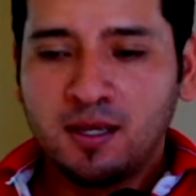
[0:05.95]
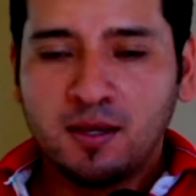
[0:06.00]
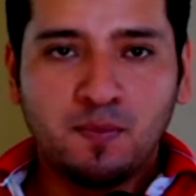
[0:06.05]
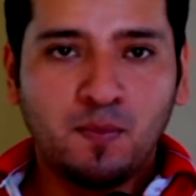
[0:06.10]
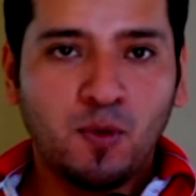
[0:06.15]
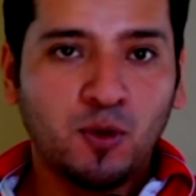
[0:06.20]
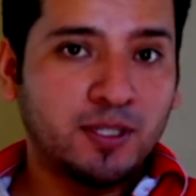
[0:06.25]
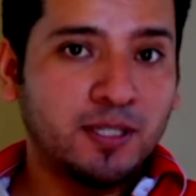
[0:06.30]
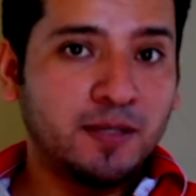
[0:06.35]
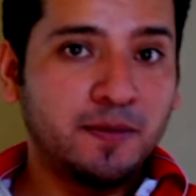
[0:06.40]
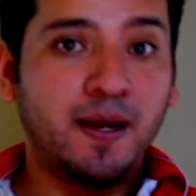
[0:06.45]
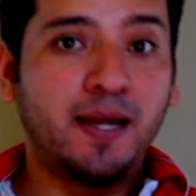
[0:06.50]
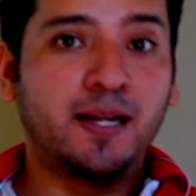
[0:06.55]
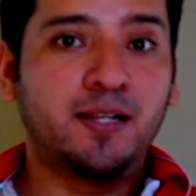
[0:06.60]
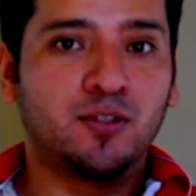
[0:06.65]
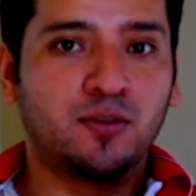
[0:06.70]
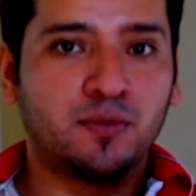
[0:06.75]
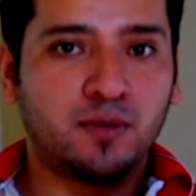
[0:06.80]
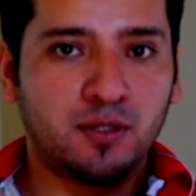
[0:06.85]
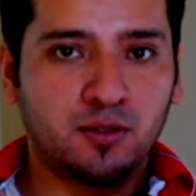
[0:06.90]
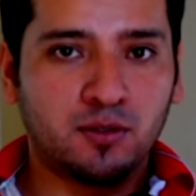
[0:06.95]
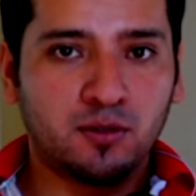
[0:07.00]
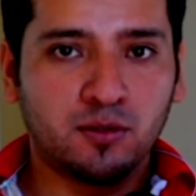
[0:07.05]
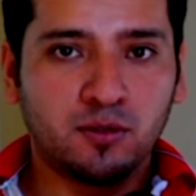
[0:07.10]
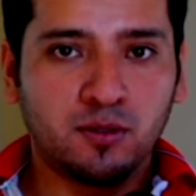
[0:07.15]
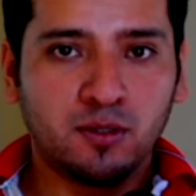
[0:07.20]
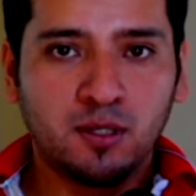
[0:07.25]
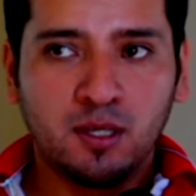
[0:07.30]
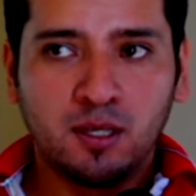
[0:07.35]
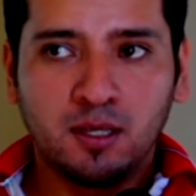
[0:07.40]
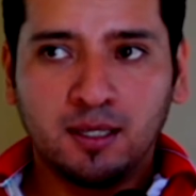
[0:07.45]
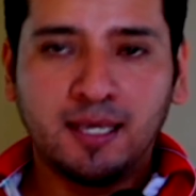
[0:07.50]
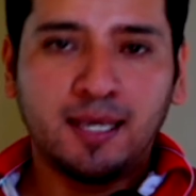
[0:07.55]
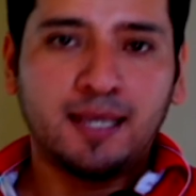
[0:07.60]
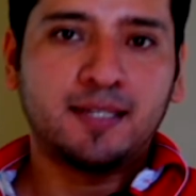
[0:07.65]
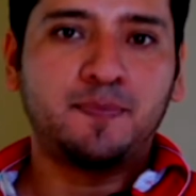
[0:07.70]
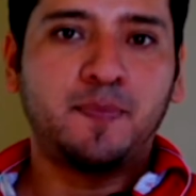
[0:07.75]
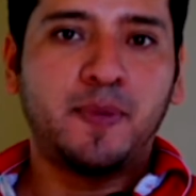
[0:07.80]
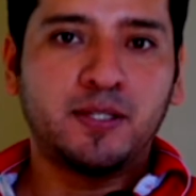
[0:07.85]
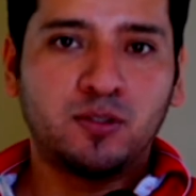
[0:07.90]
motivar sobre todo qué
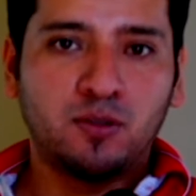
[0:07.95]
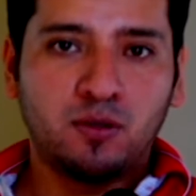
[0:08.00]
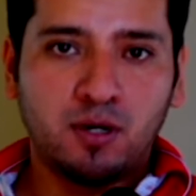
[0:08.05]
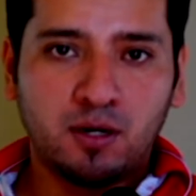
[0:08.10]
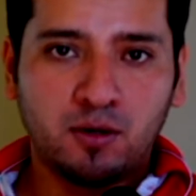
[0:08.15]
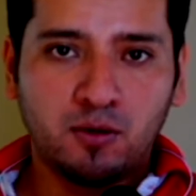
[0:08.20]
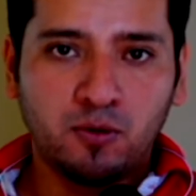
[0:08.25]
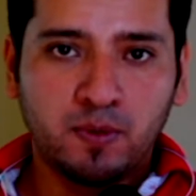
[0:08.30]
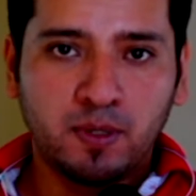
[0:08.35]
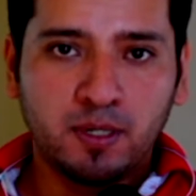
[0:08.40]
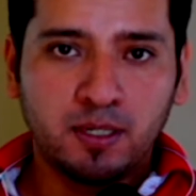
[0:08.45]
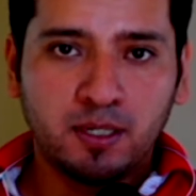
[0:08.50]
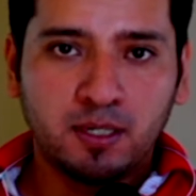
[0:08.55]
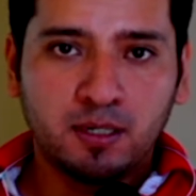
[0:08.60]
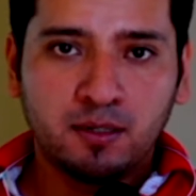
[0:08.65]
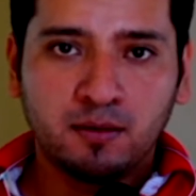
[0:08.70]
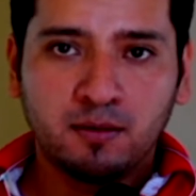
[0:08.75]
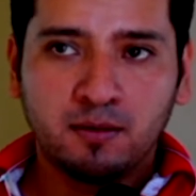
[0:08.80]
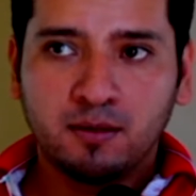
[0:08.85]
es pastoral juvenil,